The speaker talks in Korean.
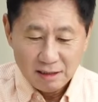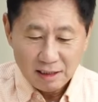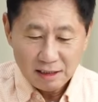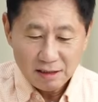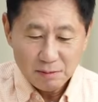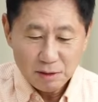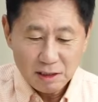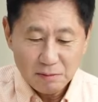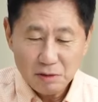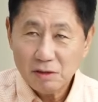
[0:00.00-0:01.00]
가서 뭐
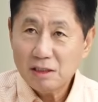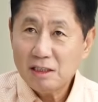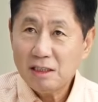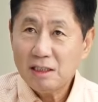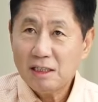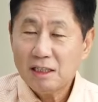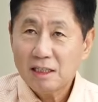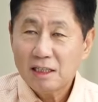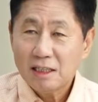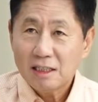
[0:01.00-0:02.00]
김건희
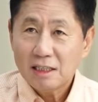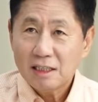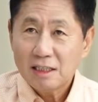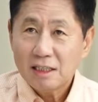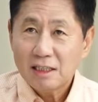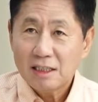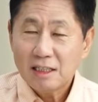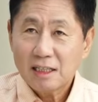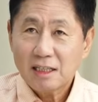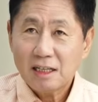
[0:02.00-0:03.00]

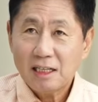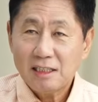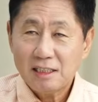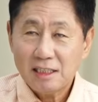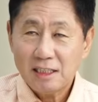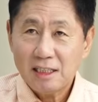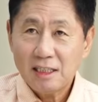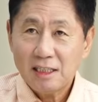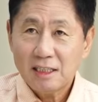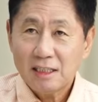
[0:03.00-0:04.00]
얘기를 할지
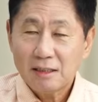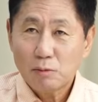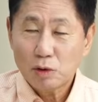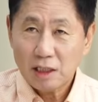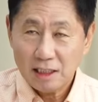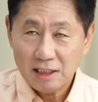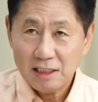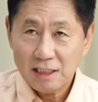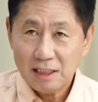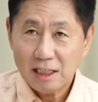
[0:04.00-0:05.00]

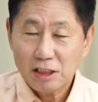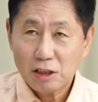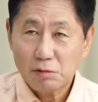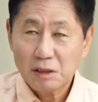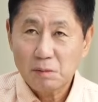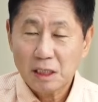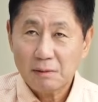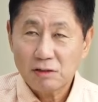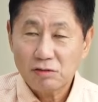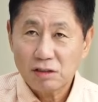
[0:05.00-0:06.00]
못할지 알 수
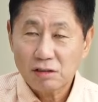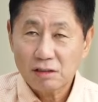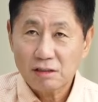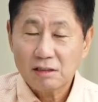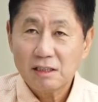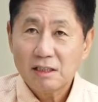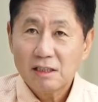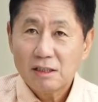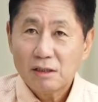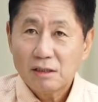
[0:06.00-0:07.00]
없습니다만 윤석열은
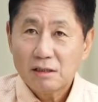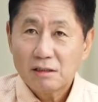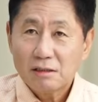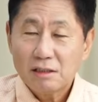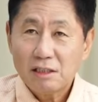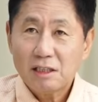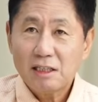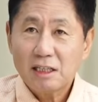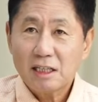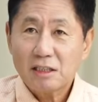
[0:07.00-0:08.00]
지시를
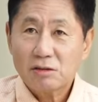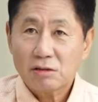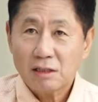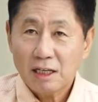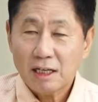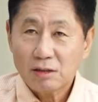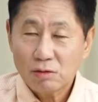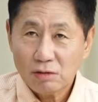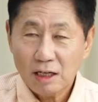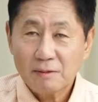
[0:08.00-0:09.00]
내리겠죠 야
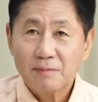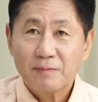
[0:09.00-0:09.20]
동훈아